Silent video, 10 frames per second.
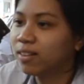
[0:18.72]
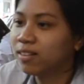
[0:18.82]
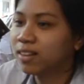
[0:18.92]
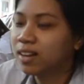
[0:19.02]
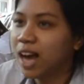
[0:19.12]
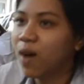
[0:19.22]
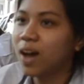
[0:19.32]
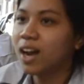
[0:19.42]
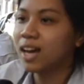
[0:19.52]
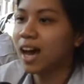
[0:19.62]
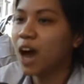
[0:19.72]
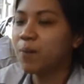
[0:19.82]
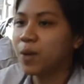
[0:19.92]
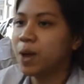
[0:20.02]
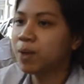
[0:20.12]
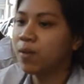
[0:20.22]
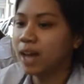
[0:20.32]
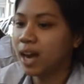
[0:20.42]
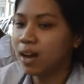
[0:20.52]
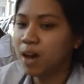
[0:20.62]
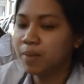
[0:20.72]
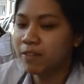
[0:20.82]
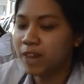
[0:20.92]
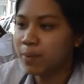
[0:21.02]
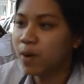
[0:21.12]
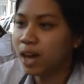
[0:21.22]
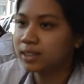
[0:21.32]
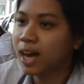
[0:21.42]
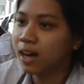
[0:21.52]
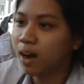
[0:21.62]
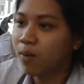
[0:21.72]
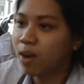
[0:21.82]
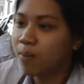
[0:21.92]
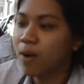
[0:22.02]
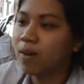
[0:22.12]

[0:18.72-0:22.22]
เรืองเดชนักเรียนชั้นม .5 โรงเรียนสตรีวิทยา